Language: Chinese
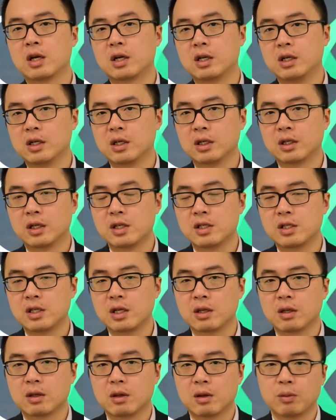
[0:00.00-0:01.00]
可能
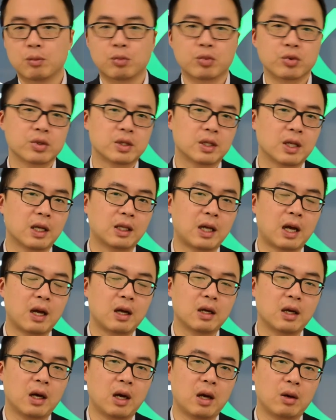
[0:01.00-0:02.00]
性不是太大
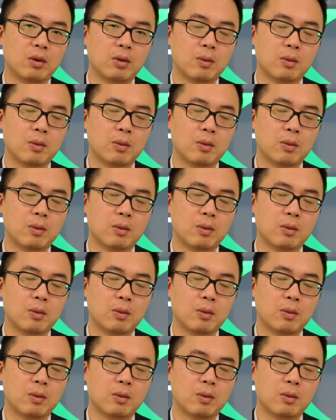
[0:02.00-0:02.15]
啊。